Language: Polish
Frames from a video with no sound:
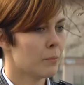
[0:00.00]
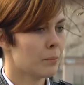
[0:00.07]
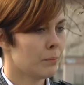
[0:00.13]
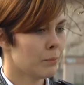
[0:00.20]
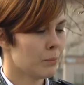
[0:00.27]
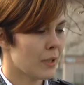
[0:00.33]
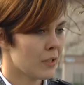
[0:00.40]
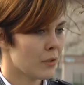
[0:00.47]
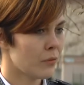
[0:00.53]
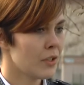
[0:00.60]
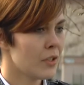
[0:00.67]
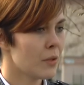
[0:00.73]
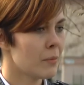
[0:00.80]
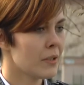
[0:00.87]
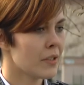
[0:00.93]
mm,
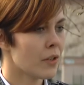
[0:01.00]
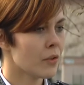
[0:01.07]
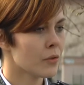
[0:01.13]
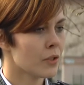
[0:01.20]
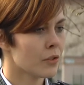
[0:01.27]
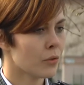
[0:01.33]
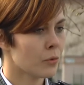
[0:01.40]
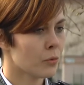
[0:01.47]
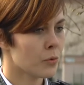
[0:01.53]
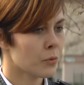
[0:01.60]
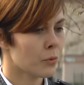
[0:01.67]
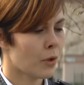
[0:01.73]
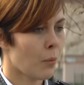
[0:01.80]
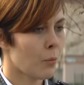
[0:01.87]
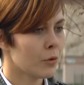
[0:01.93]
pracownicy Miejskiego Zarządu
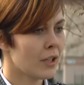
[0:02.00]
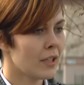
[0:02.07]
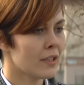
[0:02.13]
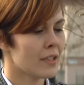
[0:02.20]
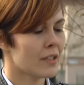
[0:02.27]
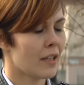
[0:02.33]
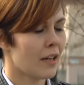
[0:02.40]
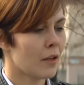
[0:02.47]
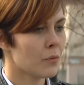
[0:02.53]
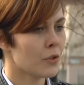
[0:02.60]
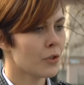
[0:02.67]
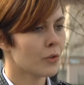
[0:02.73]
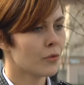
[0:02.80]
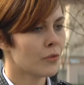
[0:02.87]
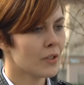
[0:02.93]
Usług Komunalnych starają
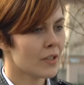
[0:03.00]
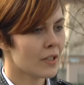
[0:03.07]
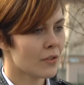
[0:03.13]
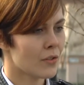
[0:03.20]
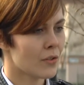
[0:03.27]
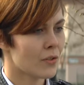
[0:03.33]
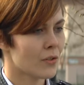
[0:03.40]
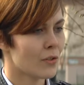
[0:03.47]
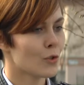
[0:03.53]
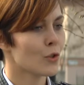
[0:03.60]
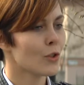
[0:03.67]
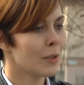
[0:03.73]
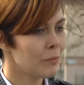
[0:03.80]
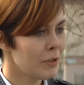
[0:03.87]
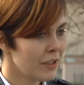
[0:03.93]
się odwiedzać
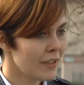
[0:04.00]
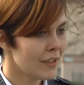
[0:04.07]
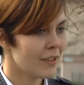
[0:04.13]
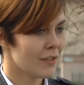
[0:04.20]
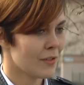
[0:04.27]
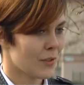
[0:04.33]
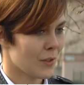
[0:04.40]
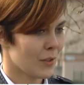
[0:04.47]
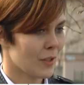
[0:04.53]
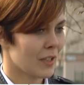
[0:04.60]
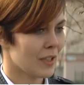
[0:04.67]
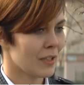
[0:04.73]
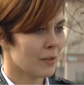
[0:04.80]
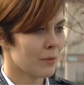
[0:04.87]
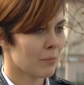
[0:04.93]
co najmniej jeden z
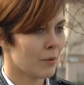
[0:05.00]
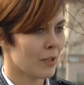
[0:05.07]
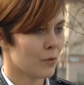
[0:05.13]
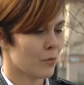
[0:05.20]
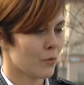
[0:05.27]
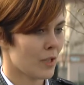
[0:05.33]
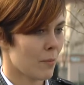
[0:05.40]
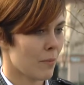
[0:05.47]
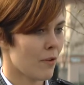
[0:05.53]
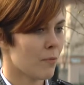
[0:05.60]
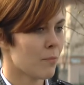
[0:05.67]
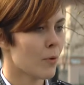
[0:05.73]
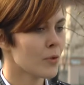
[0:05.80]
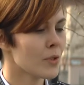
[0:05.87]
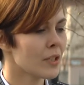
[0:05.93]
tych y, placów
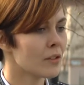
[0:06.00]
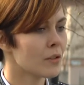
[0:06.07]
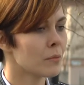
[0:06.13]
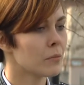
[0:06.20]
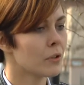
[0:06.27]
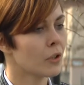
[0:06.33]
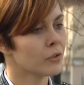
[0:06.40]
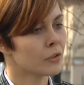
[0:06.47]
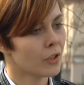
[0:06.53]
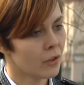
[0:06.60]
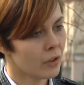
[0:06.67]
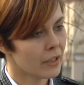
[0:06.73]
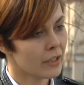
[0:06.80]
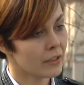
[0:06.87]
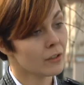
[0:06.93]
zabaw. Poza tym
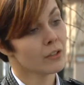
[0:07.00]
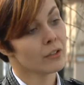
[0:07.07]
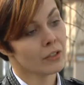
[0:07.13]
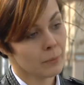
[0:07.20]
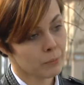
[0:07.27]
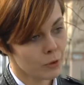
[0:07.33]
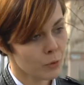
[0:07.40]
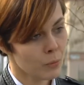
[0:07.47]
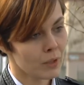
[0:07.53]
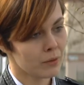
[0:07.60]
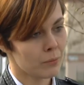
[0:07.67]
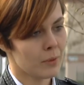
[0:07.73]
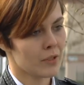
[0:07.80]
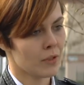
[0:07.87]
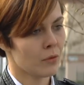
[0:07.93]
kontrolę nad na
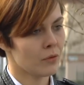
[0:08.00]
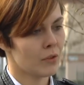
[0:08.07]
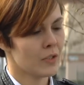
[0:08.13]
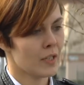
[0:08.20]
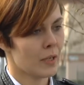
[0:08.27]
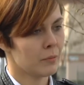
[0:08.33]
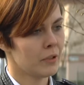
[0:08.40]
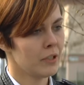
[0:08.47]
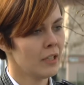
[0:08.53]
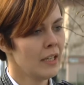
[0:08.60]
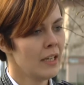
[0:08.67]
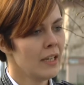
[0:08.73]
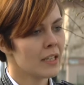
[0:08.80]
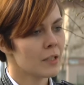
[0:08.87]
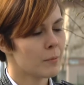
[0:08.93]
przykład piaskownicami
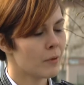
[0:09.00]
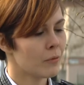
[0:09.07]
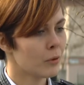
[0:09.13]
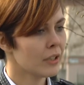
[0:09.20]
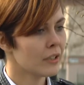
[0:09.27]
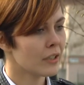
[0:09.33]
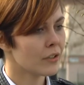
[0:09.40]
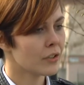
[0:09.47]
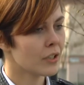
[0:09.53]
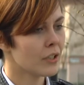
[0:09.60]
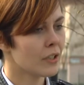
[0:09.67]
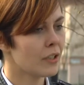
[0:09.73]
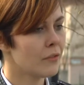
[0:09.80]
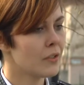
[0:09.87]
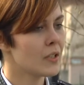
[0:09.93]
sprawuje
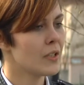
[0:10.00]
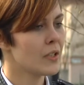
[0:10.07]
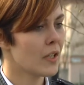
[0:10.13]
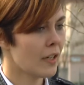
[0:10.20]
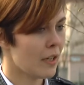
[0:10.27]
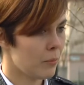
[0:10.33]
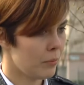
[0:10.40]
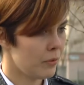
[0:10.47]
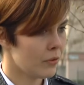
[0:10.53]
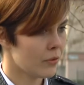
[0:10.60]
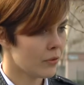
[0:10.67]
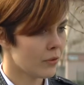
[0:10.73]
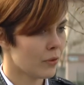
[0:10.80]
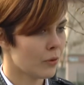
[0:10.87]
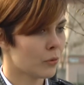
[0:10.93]
także Gliwicki
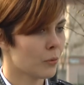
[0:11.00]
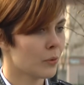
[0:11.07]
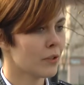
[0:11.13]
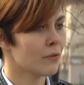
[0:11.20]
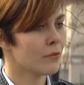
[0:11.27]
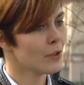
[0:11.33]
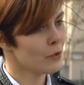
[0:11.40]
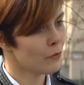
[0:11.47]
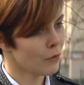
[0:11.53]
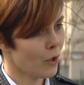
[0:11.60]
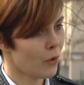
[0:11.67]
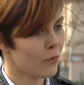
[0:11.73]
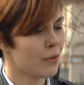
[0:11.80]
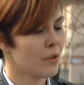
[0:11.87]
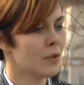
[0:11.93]
Sanepid, który
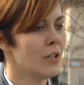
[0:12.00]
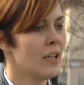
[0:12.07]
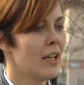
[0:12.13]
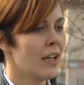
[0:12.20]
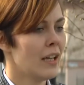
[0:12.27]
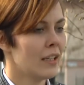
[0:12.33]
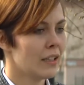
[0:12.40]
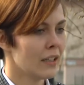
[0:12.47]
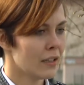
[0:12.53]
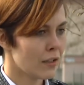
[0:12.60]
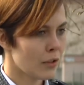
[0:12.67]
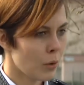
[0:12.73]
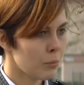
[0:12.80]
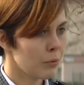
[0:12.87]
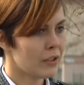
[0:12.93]
wyrywkowo
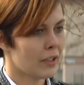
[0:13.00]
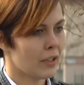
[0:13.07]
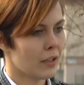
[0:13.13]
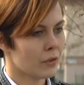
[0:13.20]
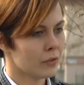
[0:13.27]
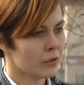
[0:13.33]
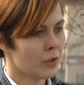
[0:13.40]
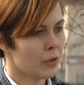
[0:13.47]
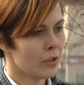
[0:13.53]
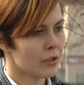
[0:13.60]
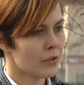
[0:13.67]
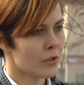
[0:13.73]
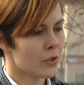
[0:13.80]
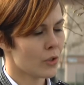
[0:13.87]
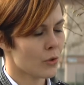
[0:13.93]
y, robi takie
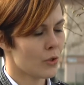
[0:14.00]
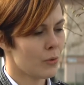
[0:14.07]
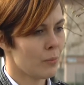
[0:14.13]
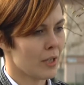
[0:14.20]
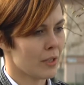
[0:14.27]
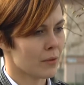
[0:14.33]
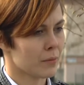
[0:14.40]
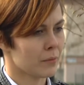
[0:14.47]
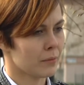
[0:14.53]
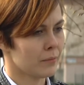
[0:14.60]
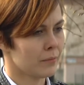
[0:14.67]
kontrole czystości piasku.